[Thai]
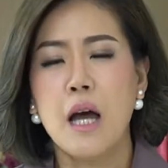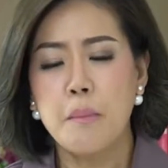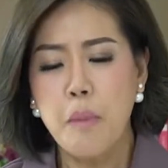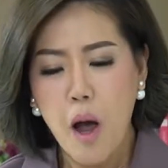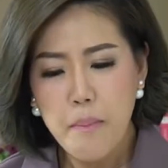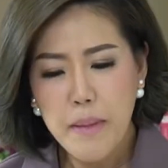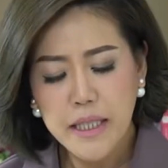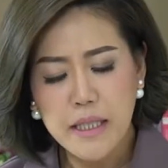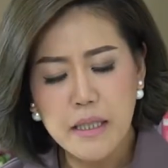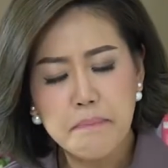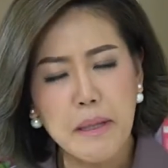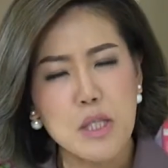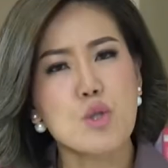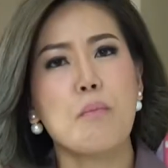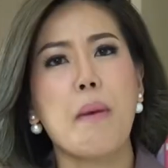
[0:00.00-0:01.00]
พอมาถึง
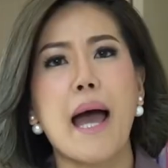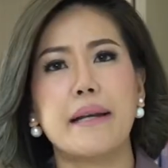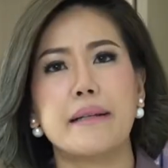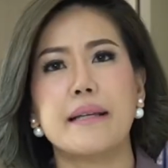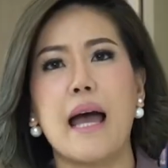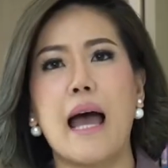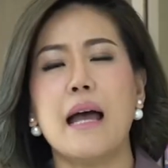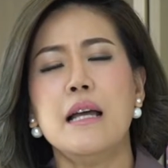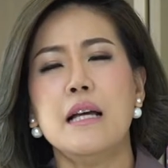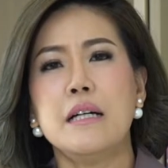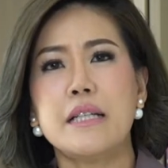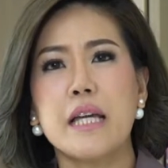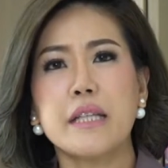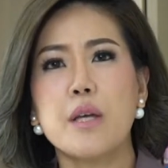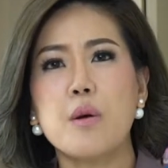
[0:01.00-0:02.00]
ปัจจุบันค่ะ
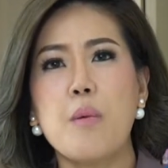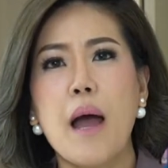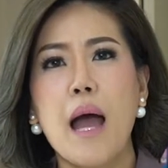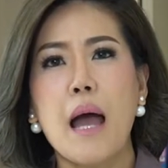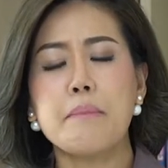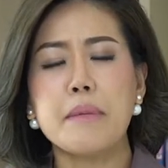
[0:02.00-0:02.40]
เรียกได้ว่า